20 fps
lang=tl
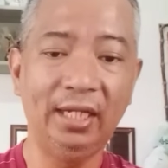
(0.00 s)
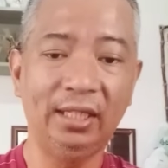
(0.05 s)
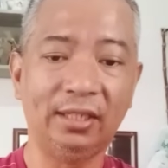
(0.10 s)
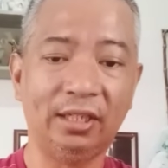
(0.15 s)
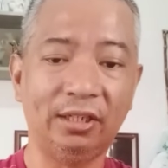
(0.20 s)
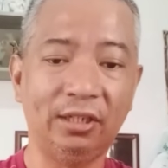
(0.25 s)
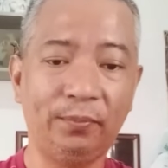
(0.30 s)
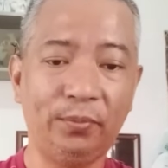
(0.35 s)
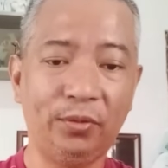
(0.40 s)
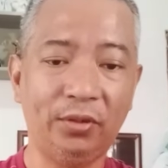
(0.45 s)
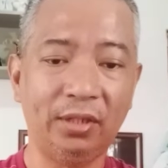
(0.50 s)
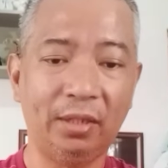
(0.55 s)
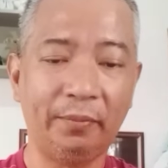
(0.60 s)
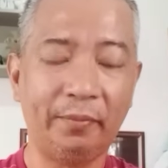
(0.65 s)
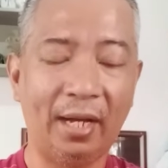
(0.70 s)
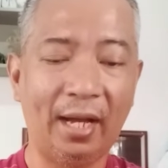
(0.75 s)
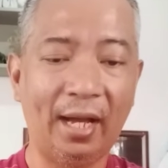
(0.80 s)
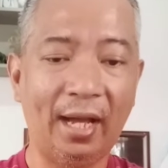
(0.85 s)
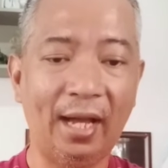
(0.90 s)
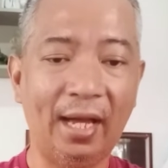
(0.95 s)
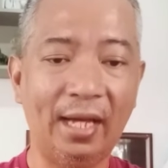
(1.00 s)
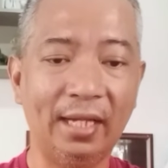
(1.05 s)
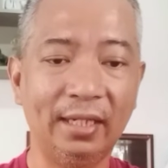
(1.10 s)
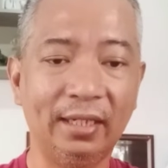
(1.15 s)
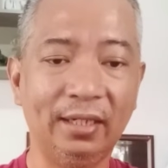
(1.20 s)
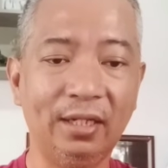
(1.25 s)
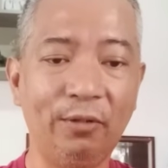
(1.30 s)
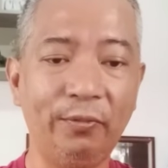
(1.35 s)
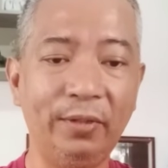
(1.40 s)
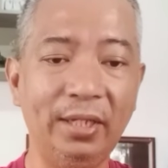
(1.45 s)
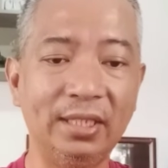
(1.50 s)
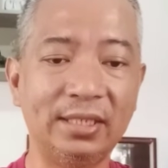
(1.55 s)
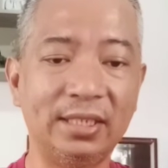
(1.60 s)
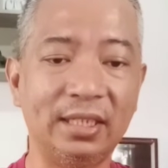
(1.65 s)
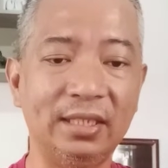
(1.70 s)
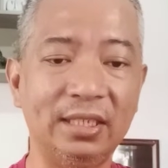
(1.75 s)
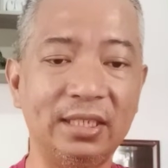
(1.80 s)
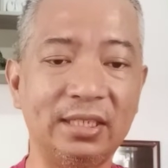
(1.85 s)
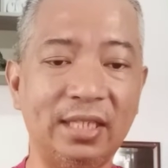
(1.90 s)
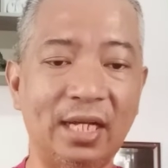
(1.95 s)
ano po na maaaring gawin
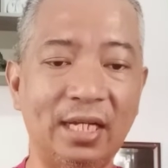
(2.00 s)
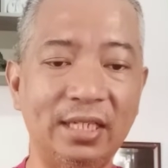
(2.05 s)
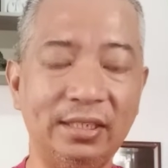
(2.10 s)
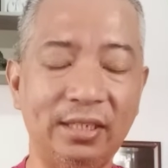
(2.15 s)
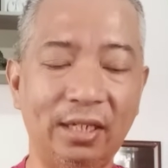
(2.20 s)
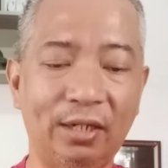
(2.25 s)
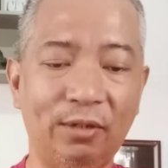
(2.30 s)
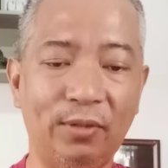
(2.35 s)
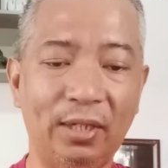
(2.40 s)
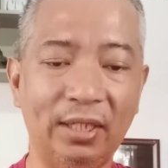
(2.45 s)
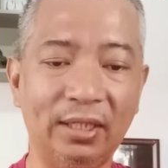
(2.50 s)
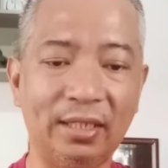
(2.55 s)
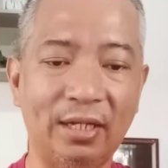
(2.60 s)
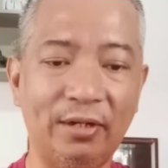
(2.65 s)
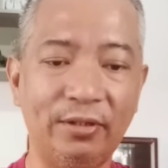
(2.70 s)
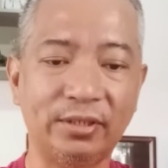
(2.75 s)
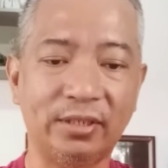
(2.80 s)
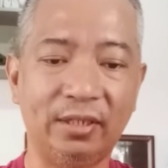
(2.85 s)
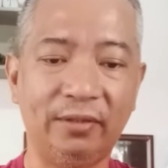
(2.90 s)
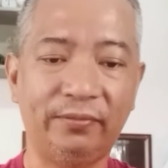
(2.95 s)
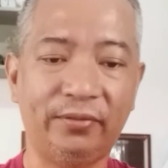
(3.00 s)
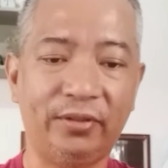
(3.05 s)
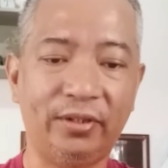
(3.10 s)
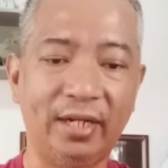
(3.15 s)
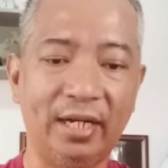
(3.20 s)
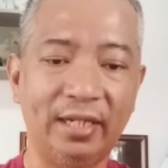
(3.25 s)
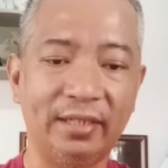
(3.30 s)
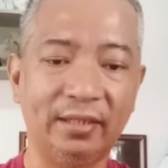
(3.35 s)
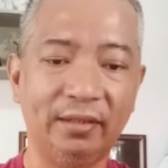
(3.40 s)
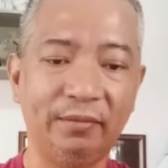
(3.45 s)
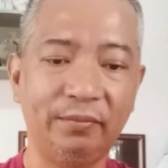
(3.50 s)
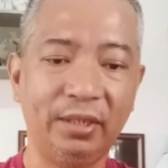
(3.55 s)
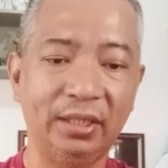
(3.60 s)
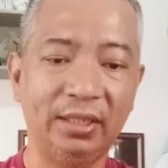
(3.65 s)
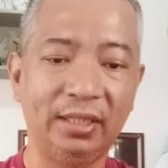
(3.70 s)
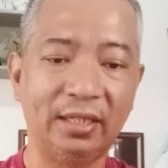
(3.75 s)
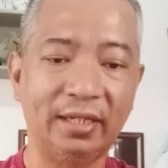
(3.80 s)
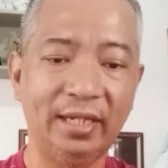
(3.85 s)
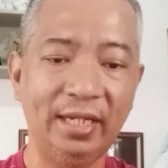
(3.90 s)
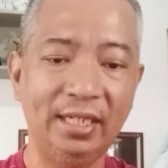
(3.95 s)
sa distansyang 1,400
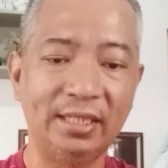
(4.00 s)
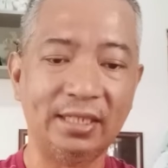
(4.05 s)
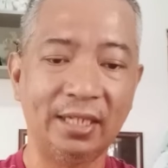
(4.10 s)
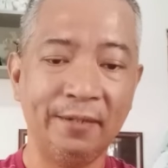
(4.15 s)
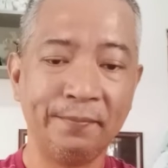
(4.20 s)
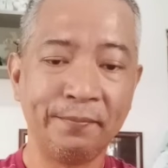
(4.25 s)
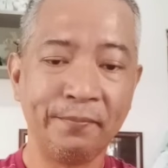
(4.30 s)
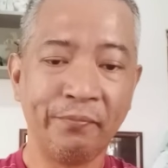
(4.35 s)
meter race.